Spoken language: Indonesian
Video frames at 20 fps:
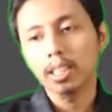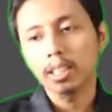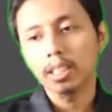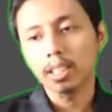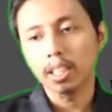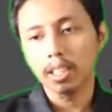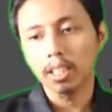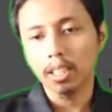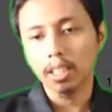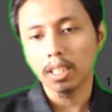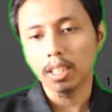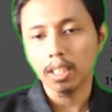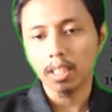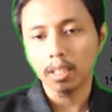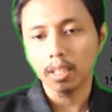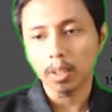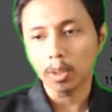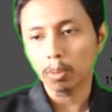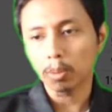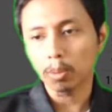Jadi
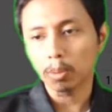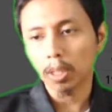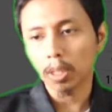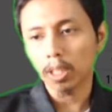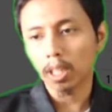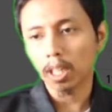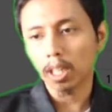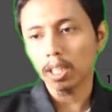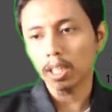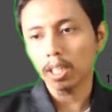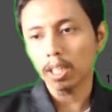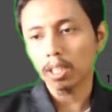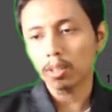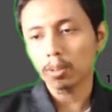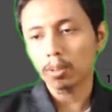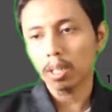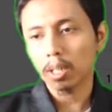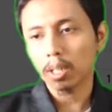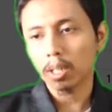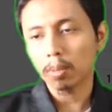Jupiter aja
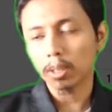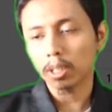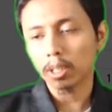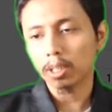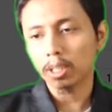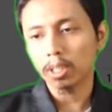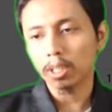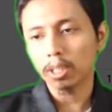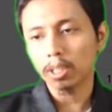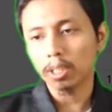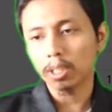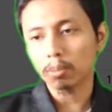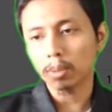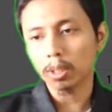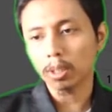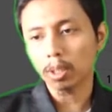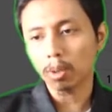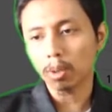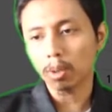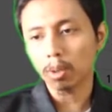juga masa jenisnya cuma 1,3